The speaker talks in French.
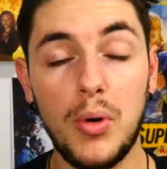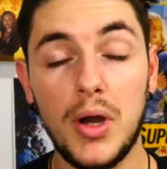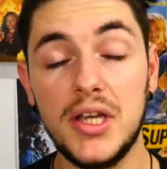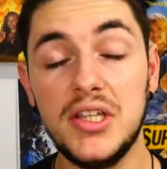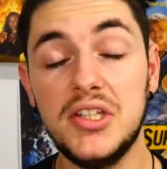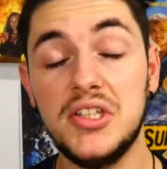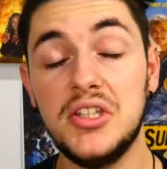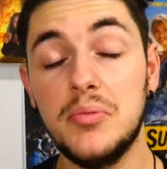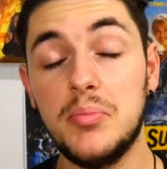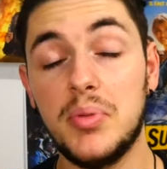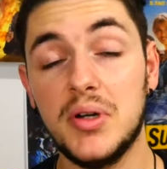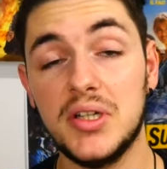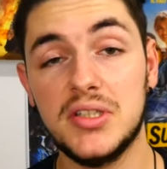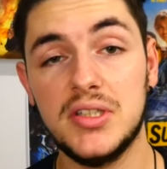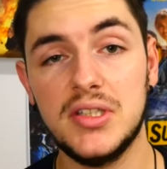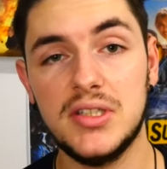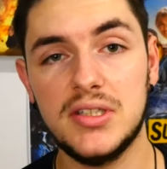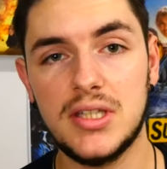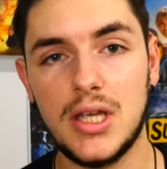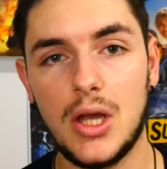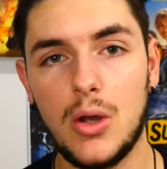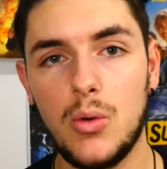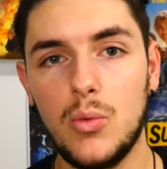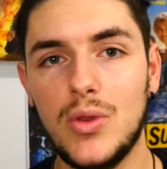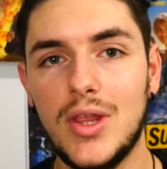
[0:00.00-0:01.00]
bah, il s'est passé
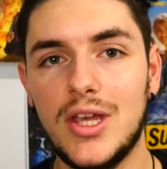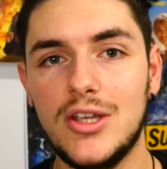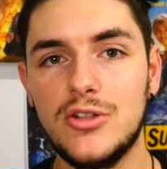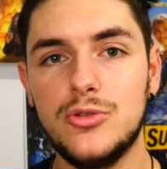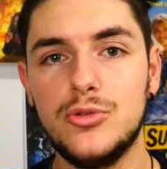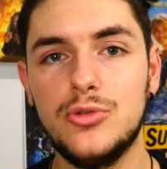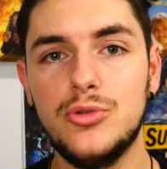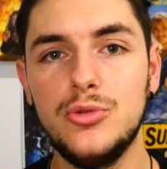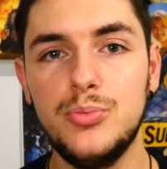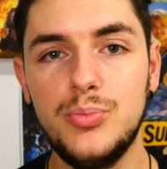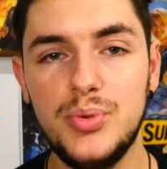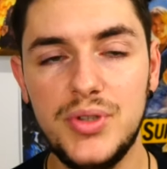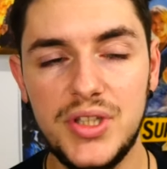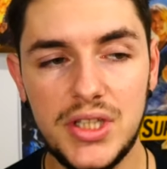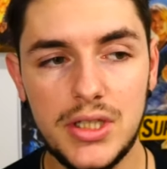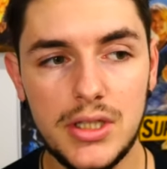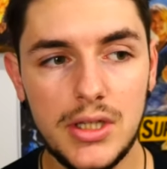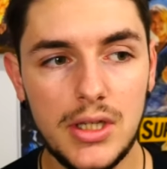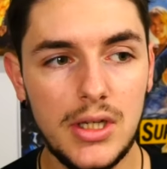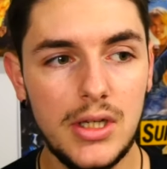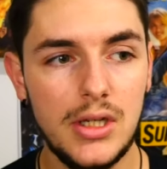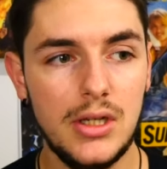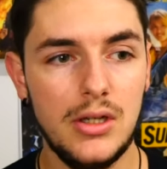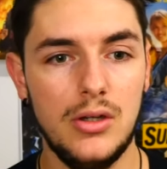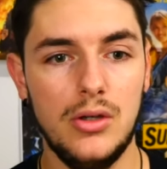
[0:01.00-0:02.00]
ça, on a subi,
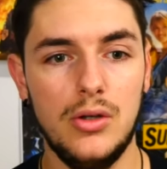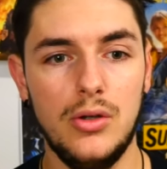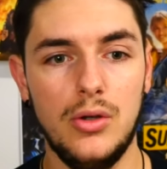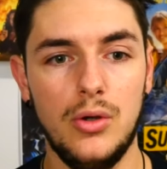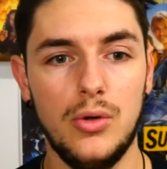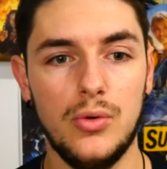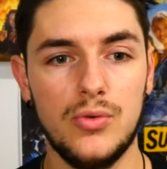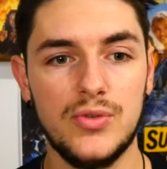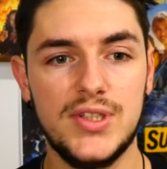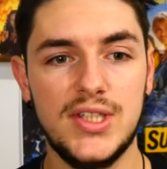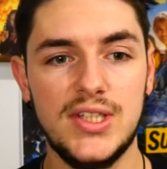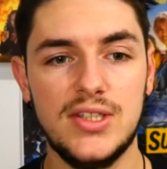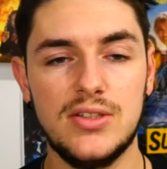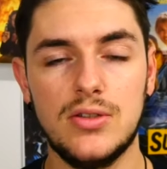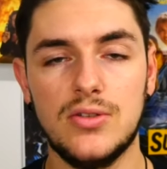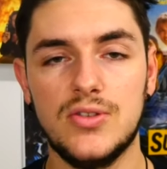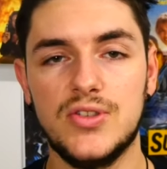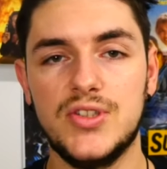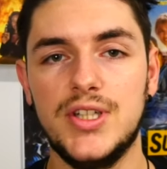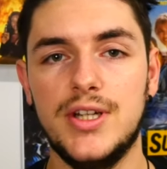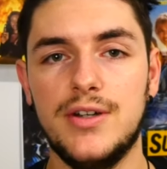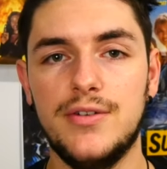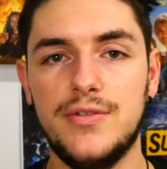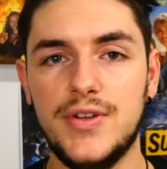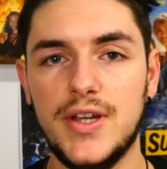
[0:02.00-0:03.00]
euh, on s'est
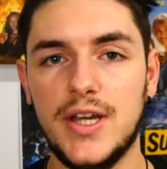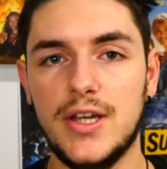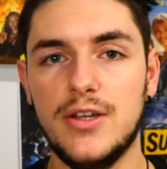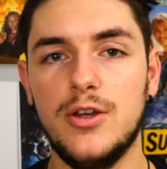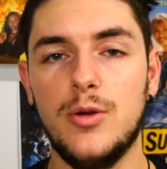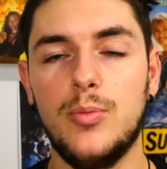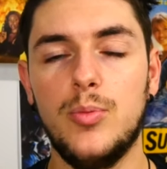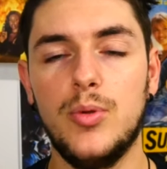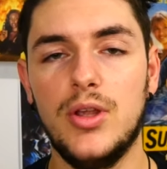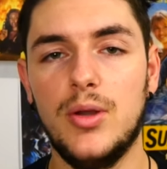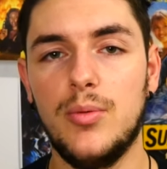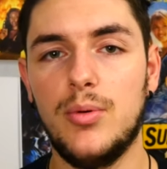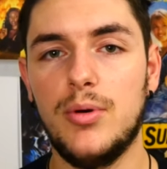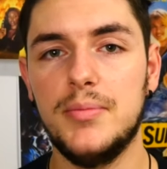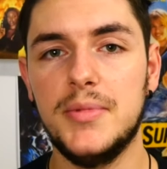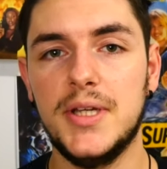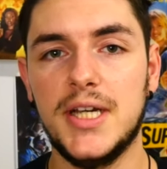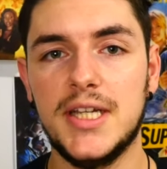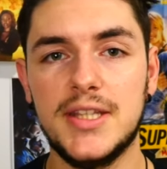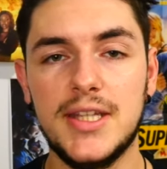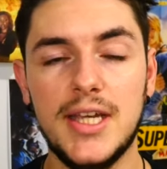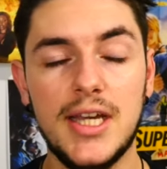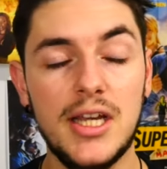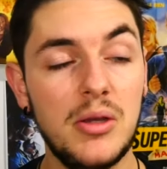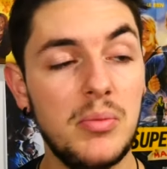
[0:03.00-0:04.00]
senti inférieur pendant la
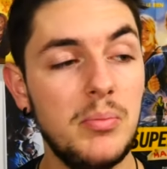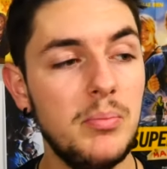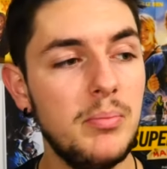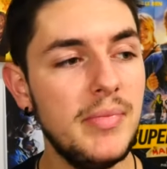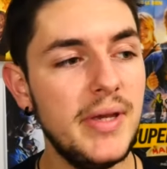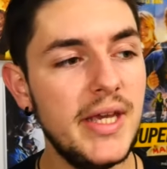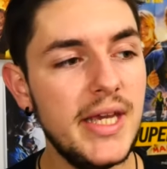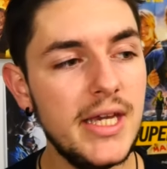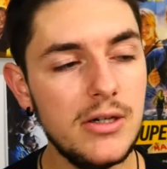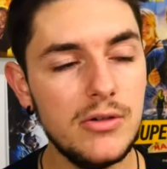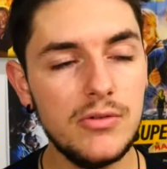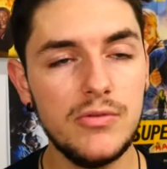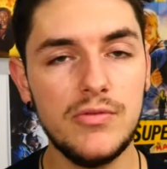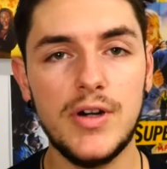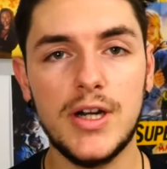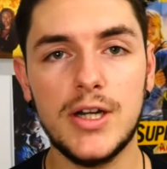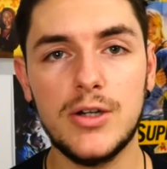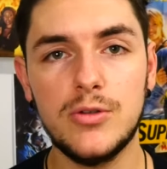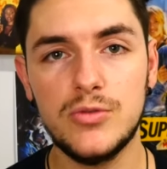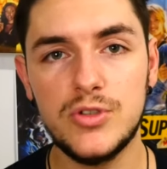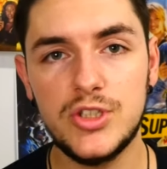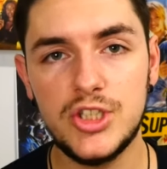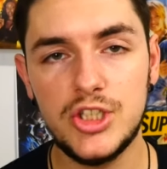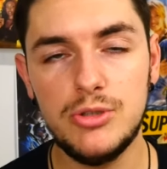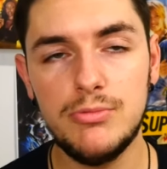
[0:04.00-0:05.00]
première attaque, mais on va
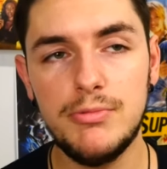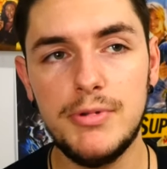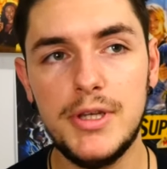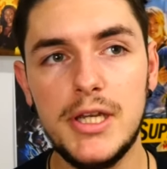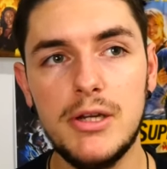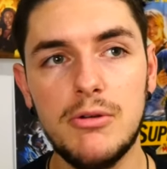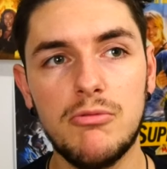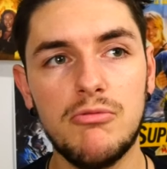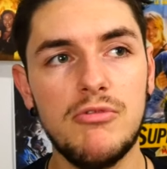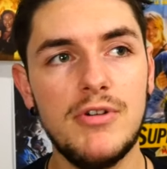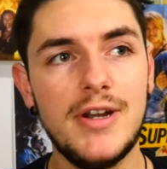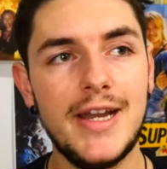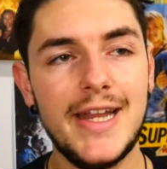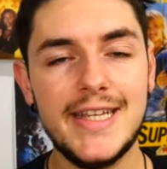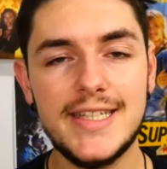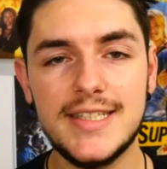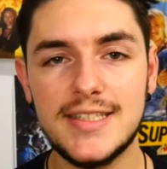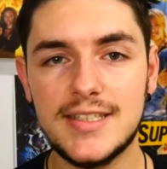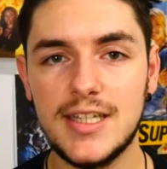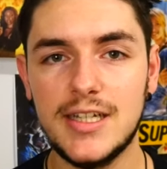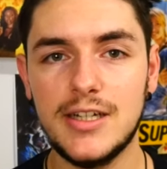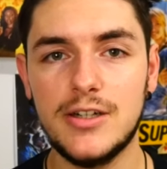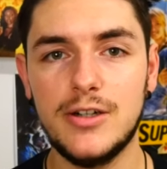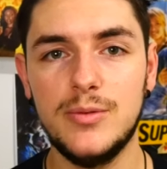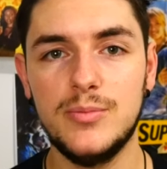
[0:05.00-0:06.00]
continuer, on laisse
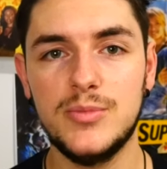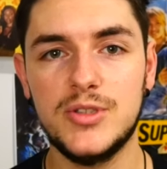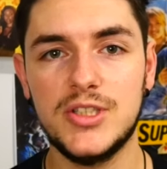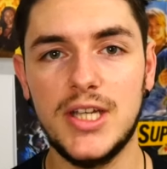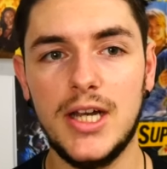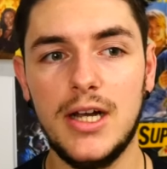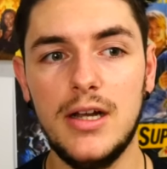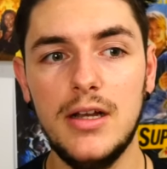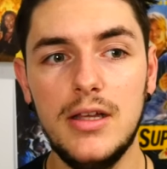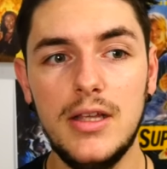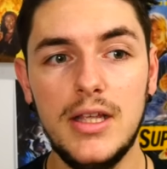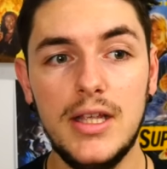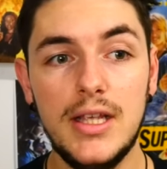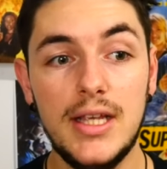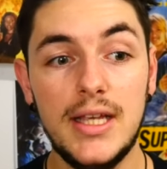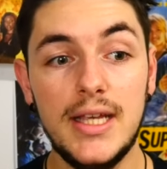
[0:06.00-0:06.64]
ça comme ça.